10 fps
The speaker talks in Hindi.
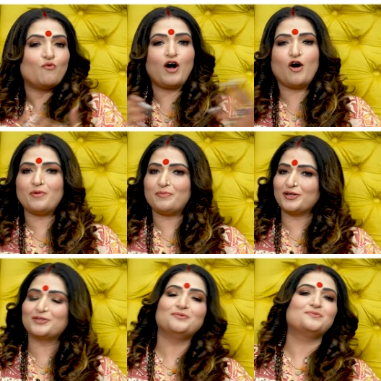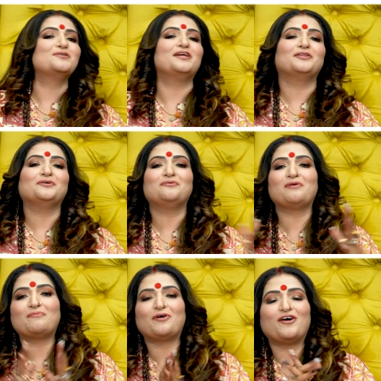वाओ मैं बहुत खूबसूरत हूँ
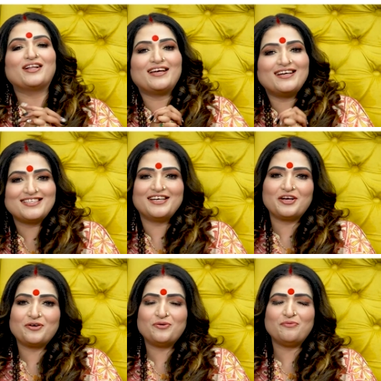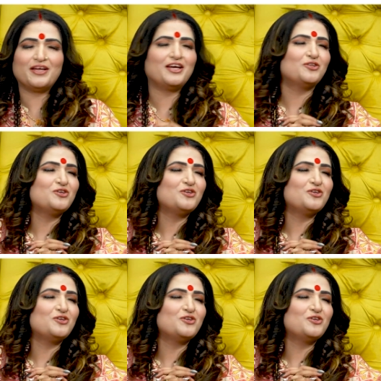मैं बहुत एनर्जेटिक हूँ मेरी तो